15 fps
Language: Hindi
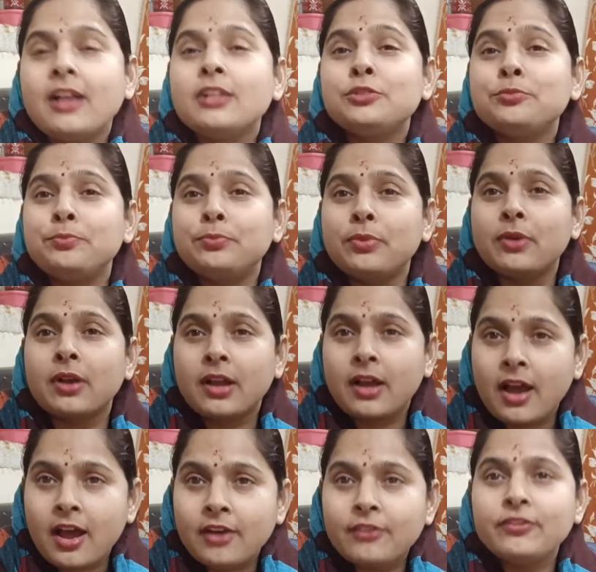आज
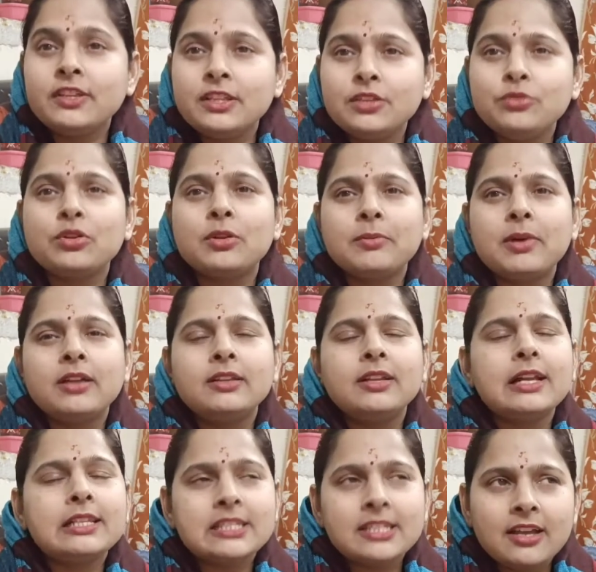काफ़ी दिनों के
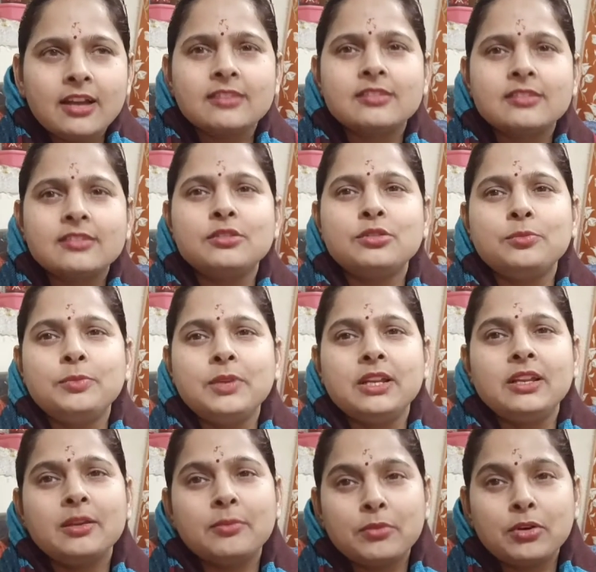बाद अच्छी खासी धूप
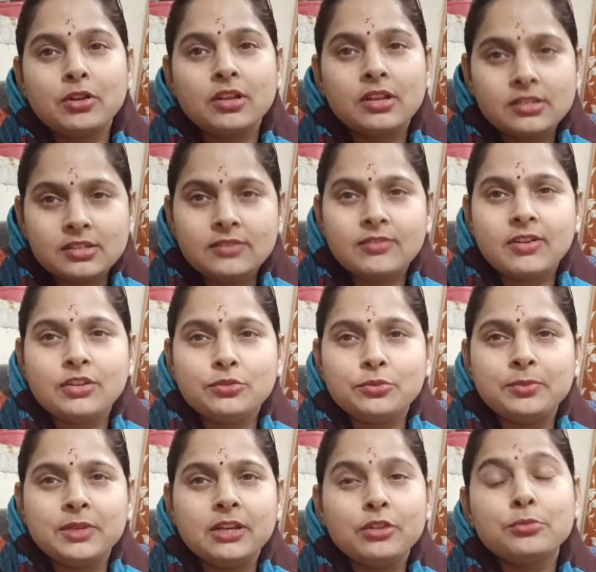निकली है बहुत अच्छी वाली
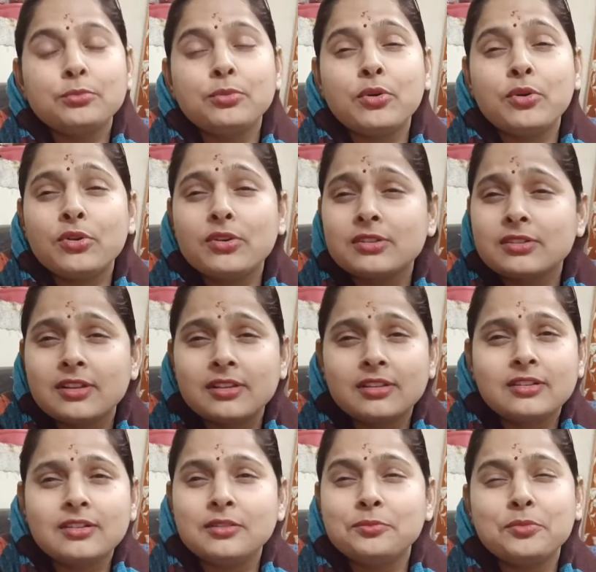धूप निकली है बहुत
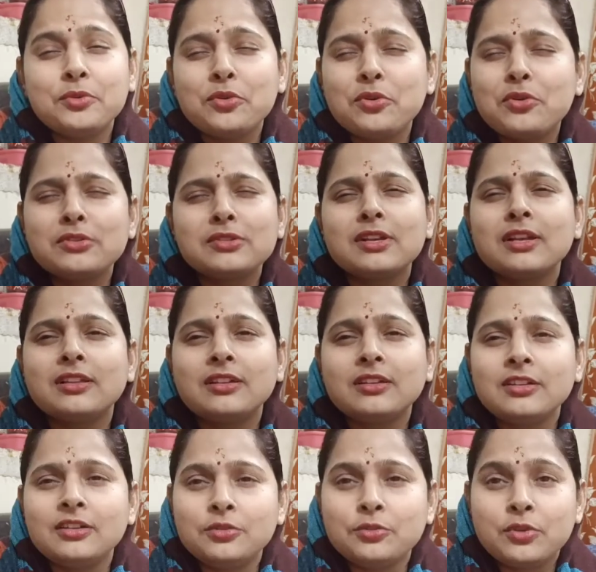ज़्यादा ठंड बहुत ज़्यादा
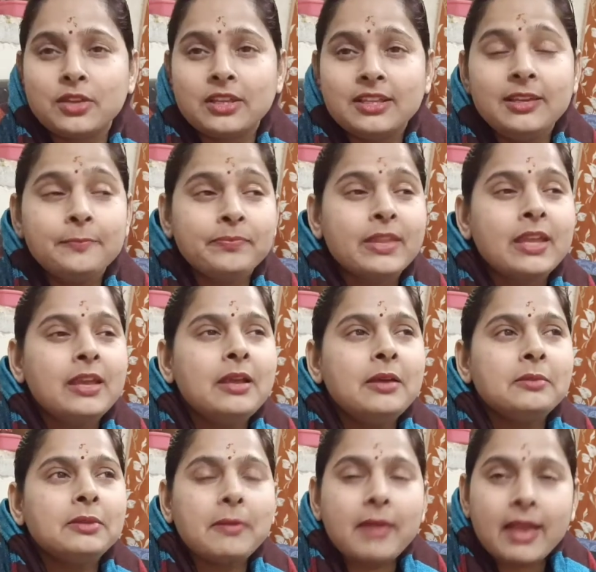ठंड हो रही थी
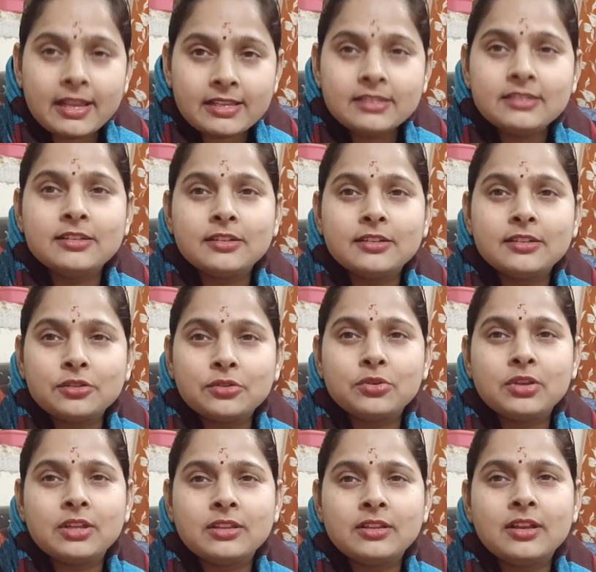मतलब ऐसी ठंड
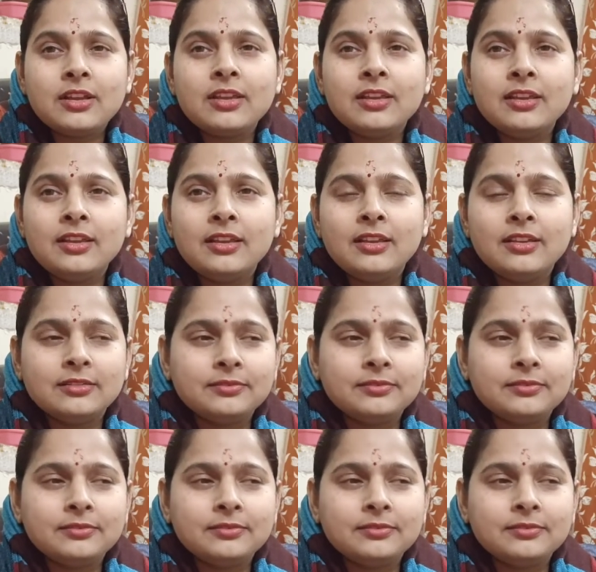हो रही थी ना कि